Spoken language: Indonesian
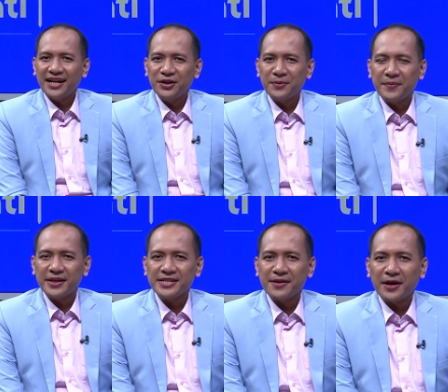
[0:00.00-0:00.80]
Halo
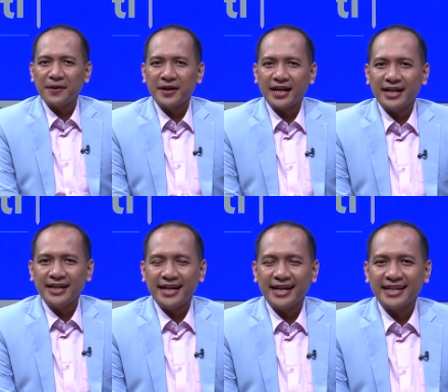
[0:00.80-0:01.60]
pemirsa, apa kabar
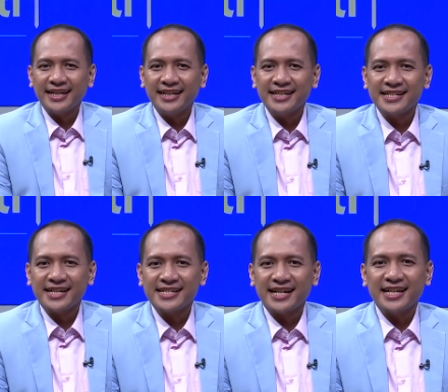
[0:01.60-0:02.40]
Anda hari ini?
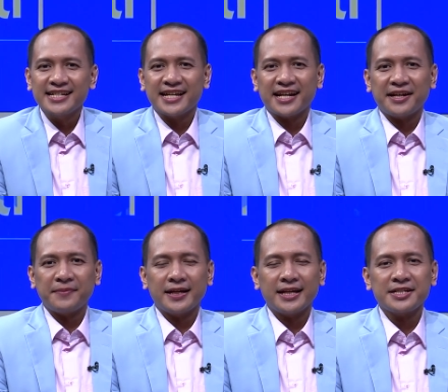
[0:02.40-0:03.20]
Senang sekali Sarah dan
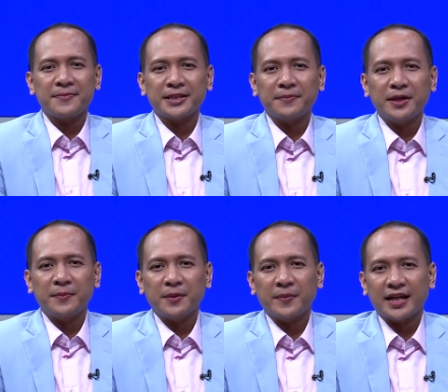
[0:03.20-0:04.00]
Madlias dapat kembali
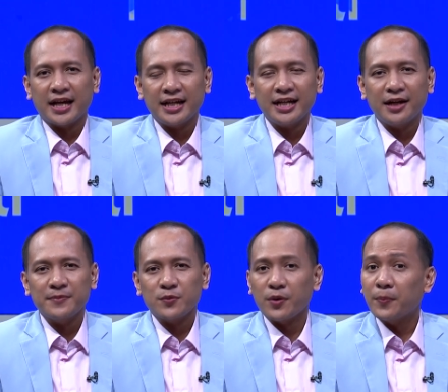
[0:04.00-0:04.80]
menemani Anda dalam
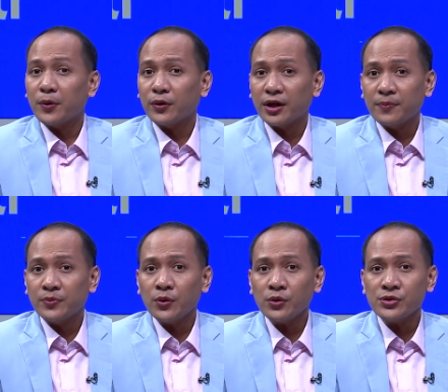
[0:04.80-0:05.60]
sebuah program
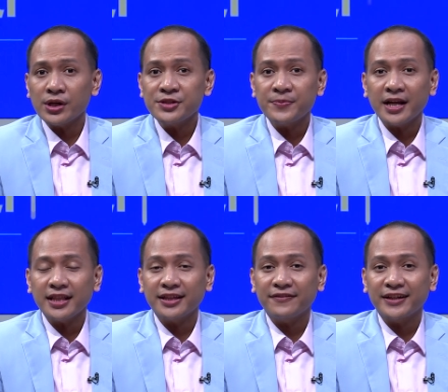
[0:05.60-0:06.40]
talk show
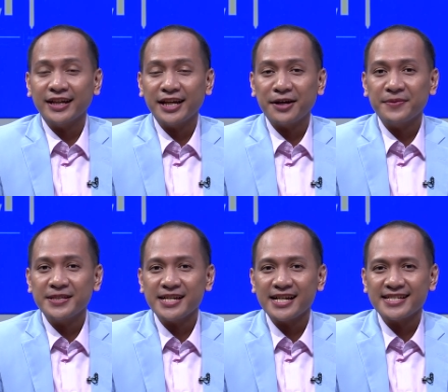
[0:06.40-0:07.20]
inspiratif. Ini dia
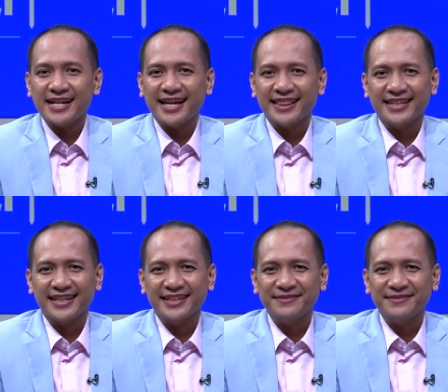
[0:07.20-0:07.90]
Bincang Sehati.